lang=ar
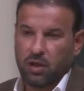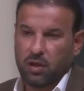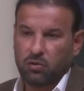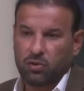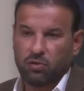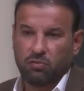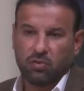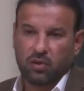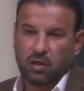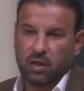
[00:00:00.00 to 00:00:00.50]

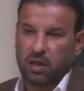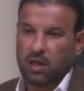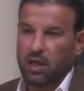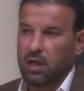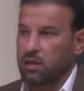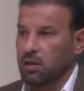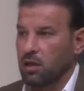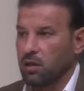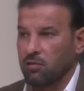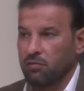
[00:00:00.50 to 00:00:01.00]
وشفت
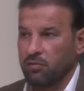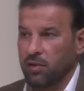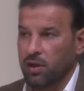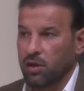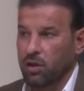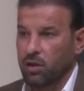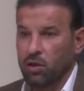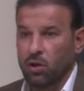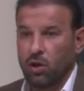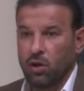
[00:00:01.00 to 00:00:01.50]
قيادته
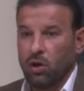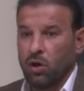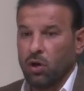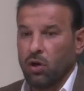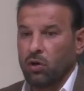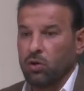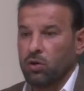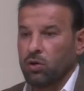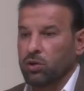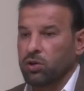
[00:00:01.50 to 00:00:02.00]
للفريق
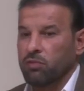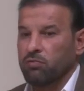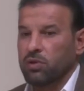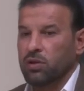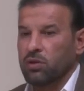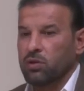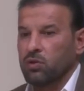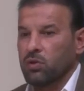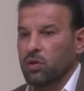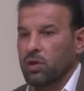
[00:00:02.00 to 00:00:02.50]

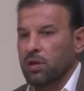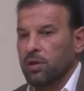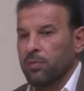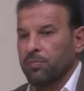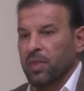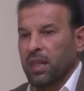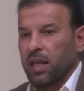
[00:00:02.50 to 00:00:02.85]
شفت شلون